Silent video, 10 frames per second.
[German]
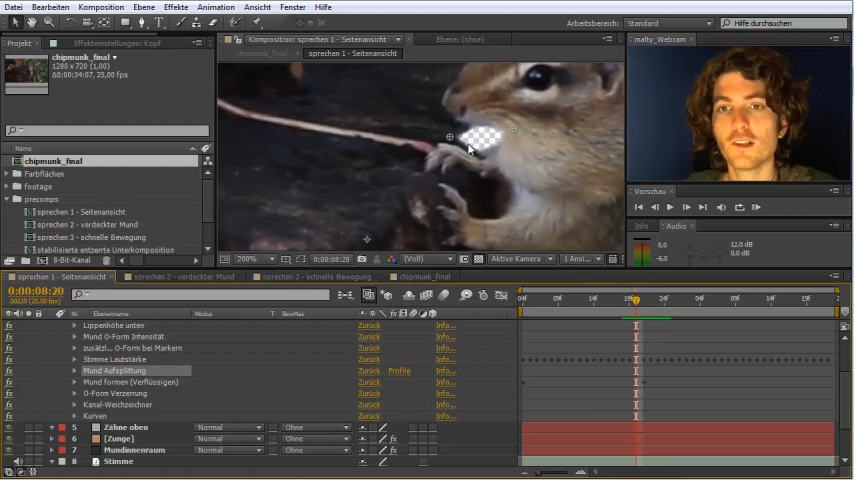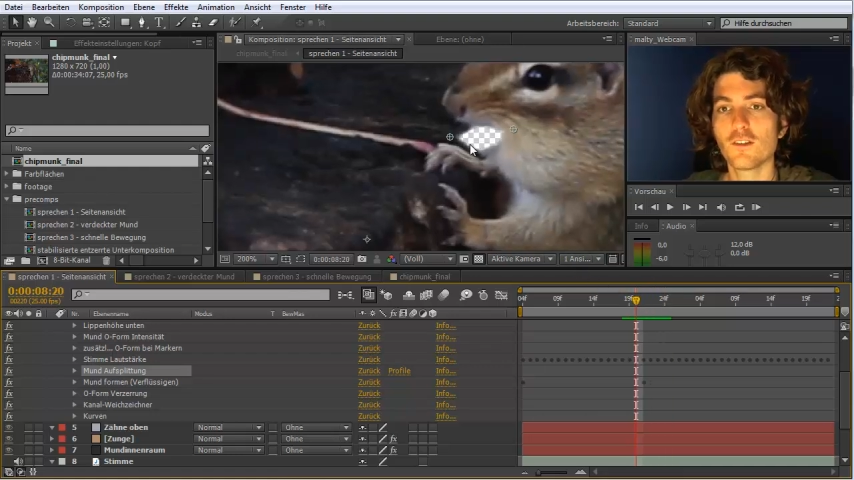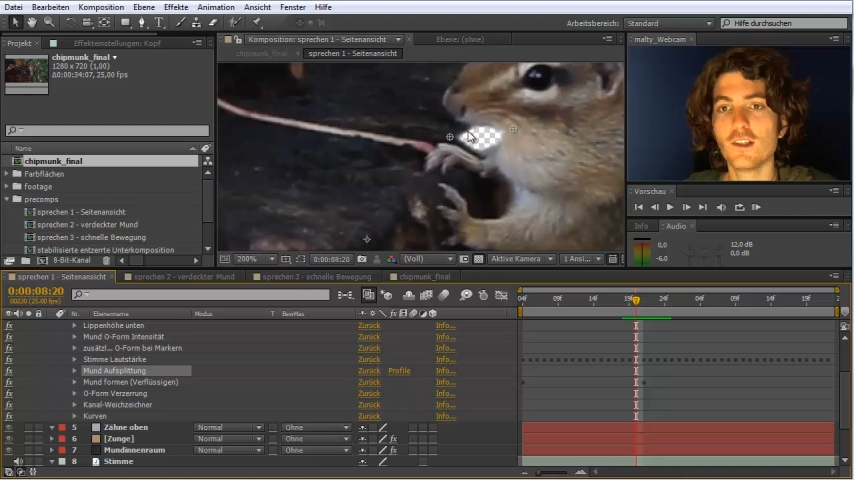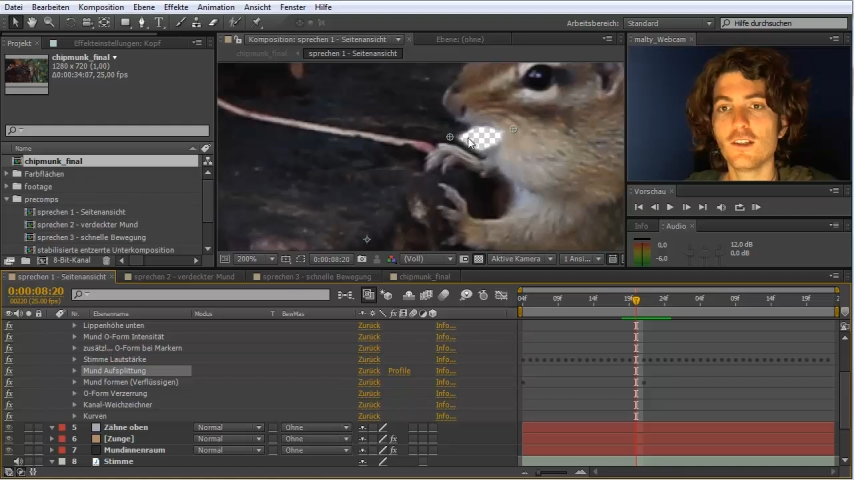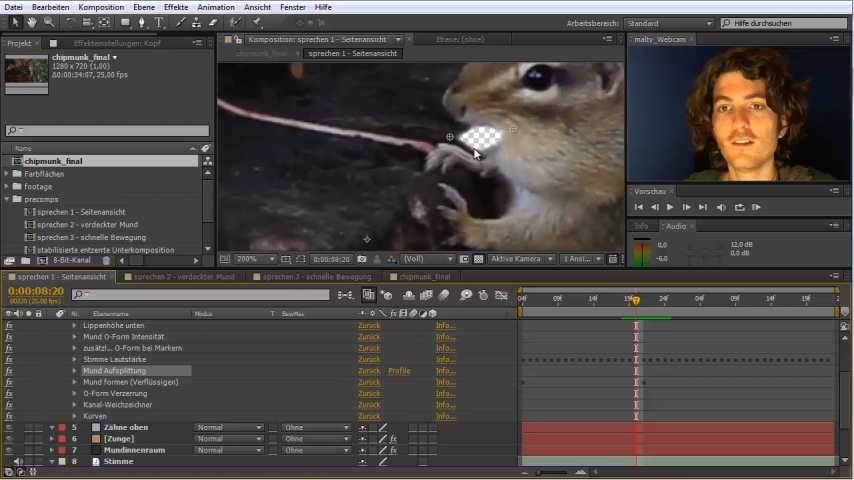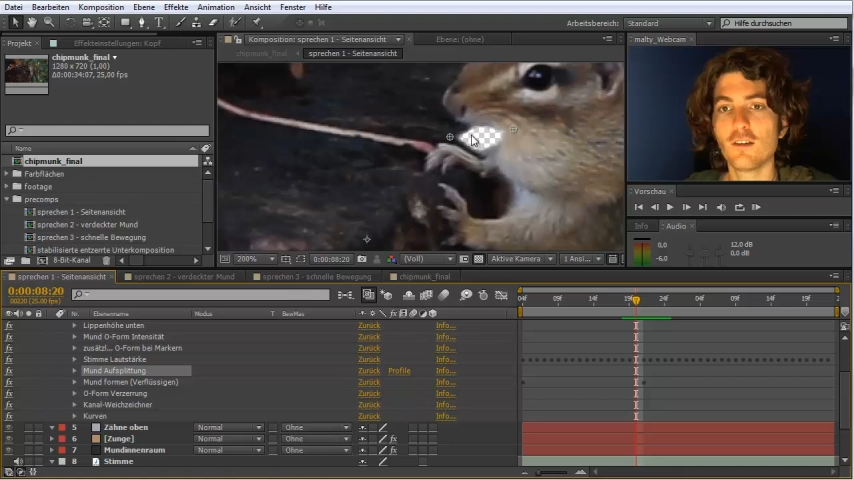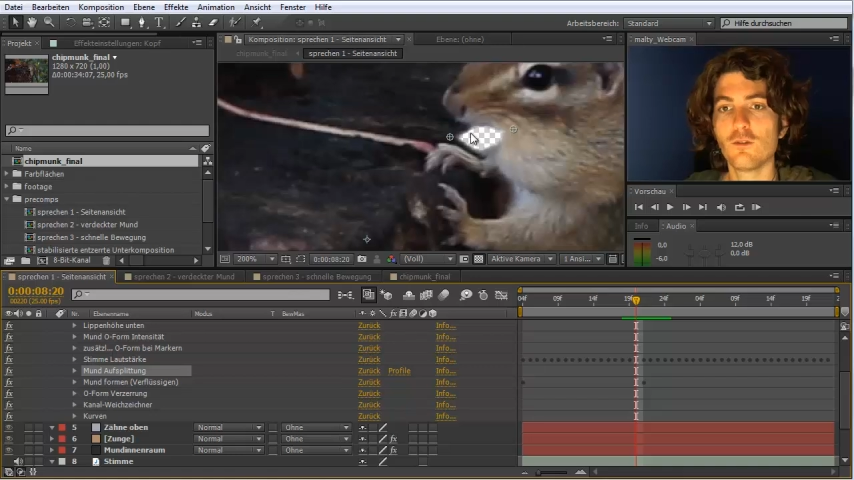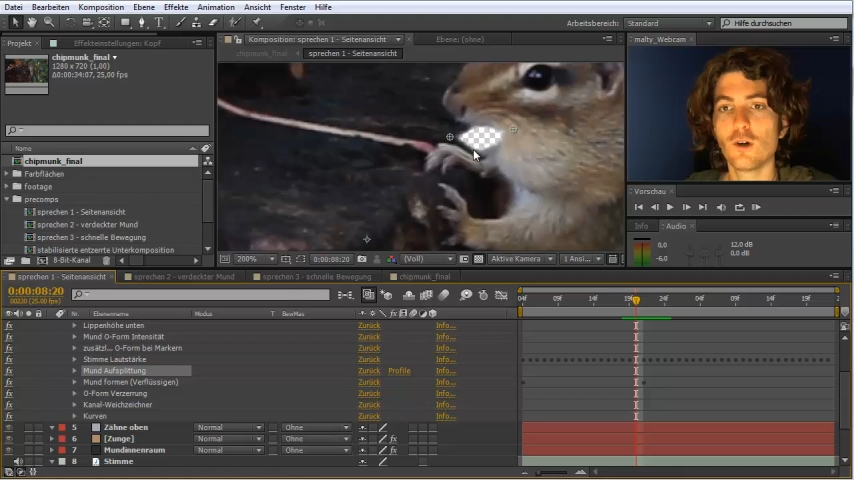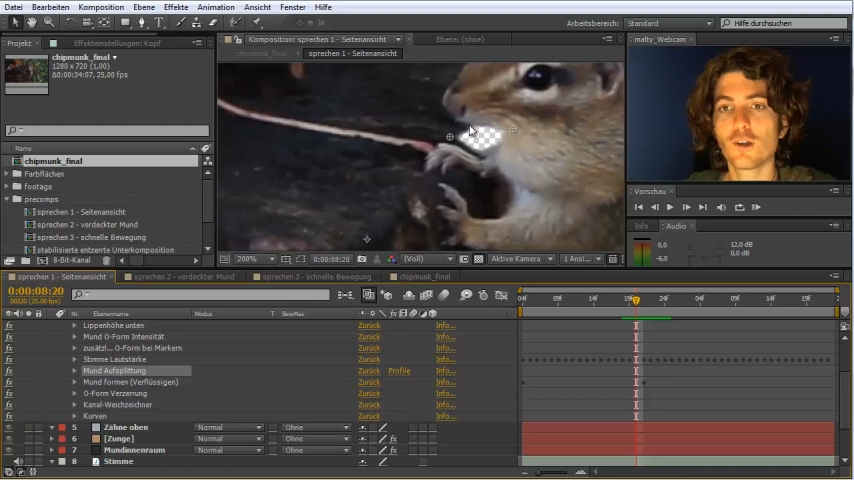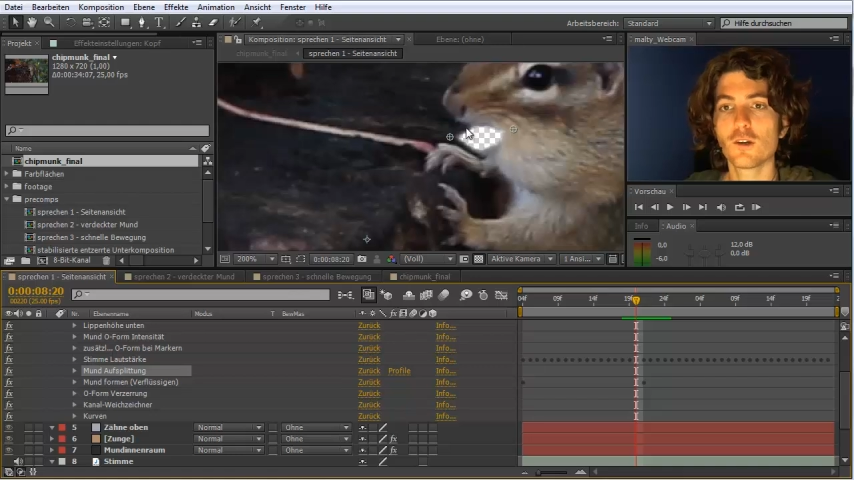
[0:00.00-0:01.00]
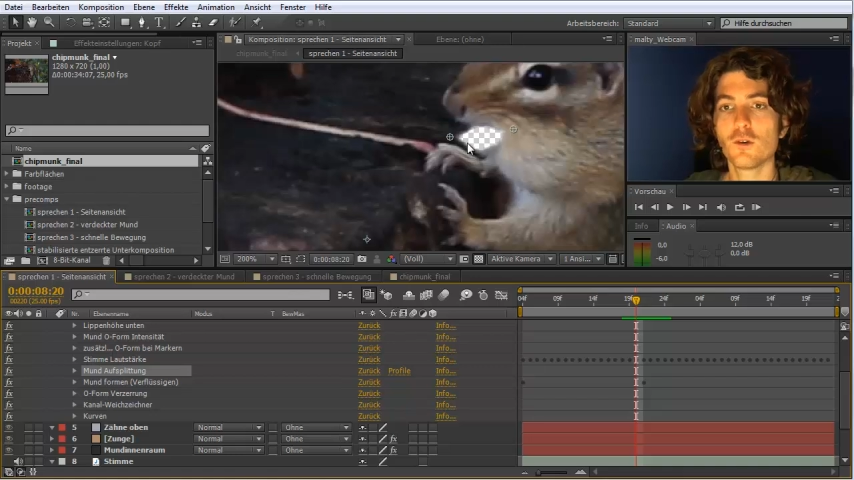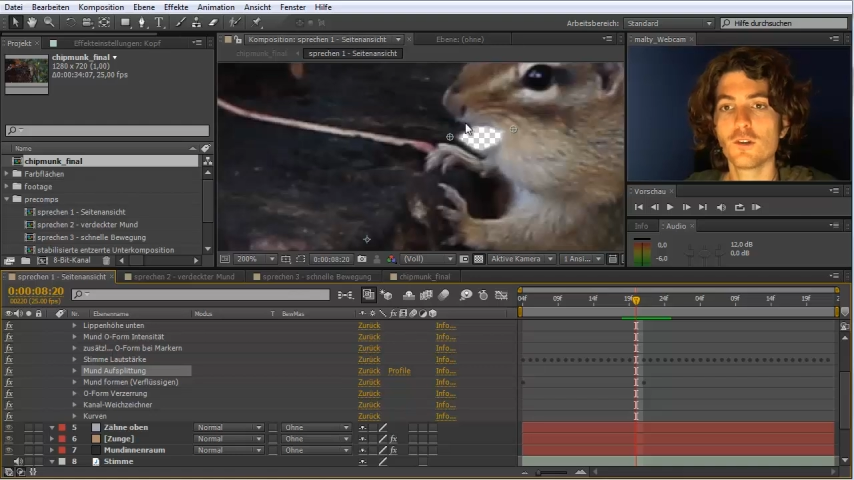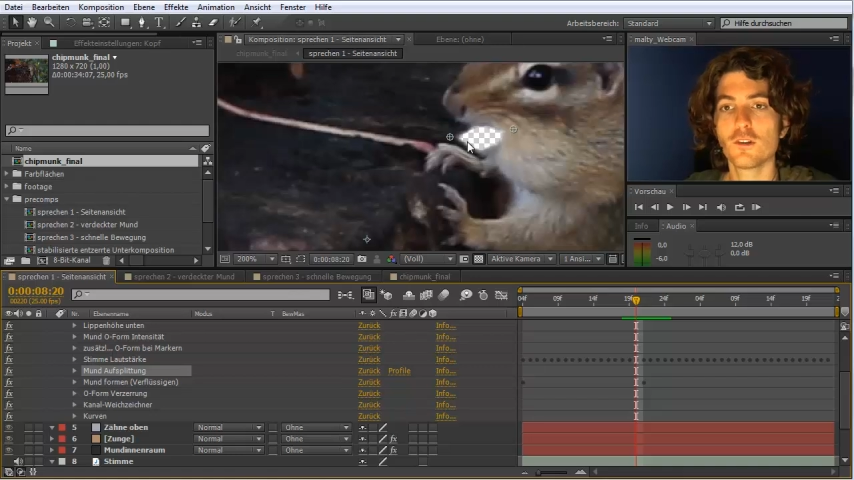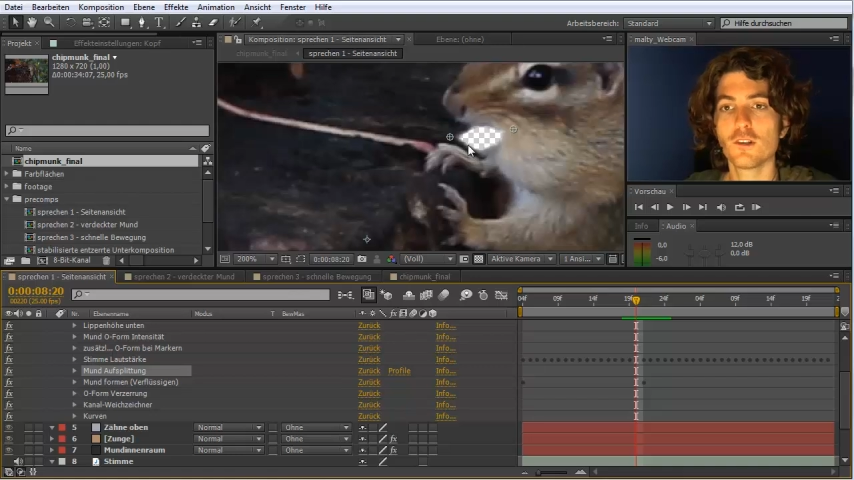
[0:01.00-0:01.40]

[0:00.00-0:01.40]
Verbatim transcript: dass hier dieser Vordergrund,